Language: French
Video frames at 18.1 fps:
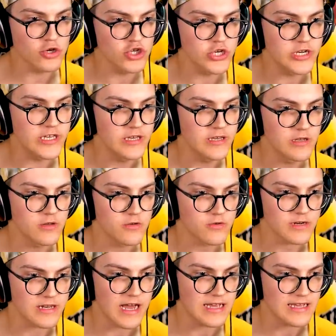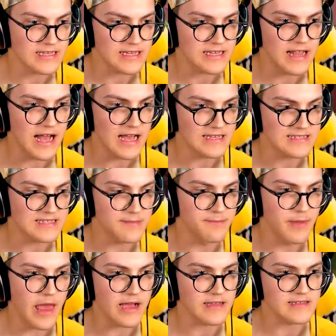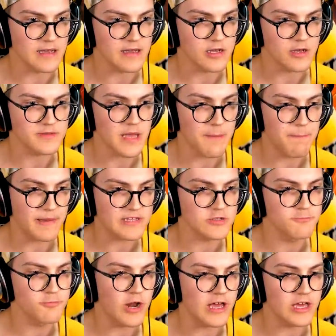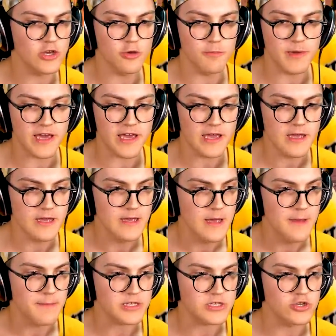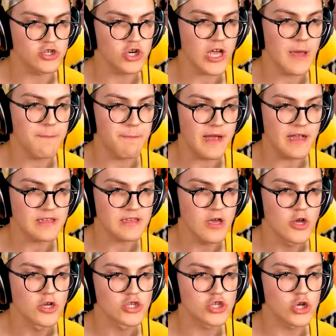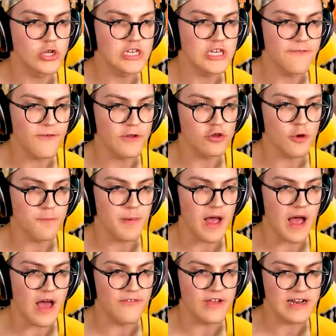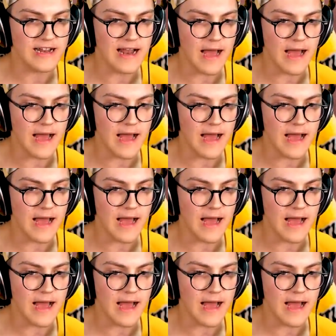de Julie. Donc là, là, c'est bien ça. Comme ça, personne ne pourra la récupérer. Parce que je répète, celui qui fait le top 1 avec